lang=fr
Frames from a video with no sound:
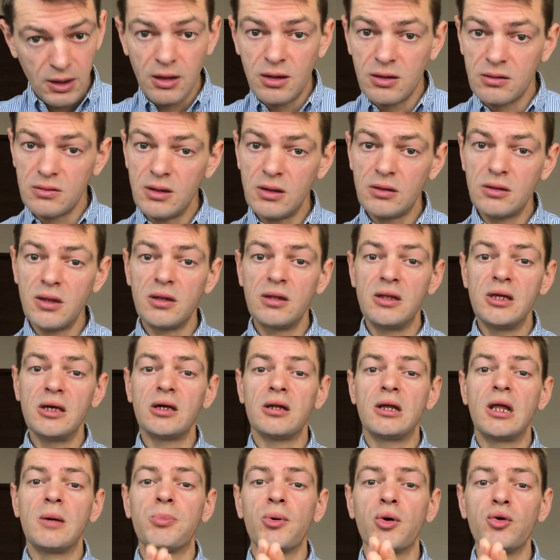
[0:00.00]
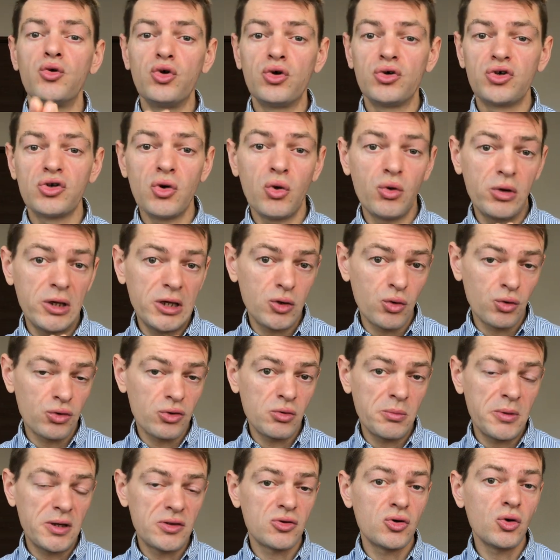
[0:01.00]
c'est-à-dire la production et
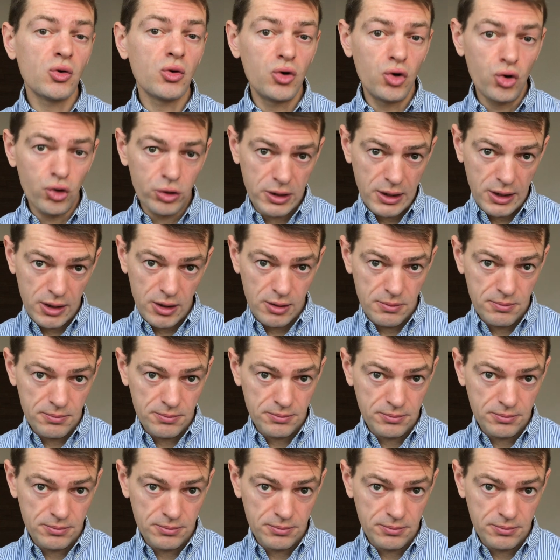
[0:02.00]
consommation locale.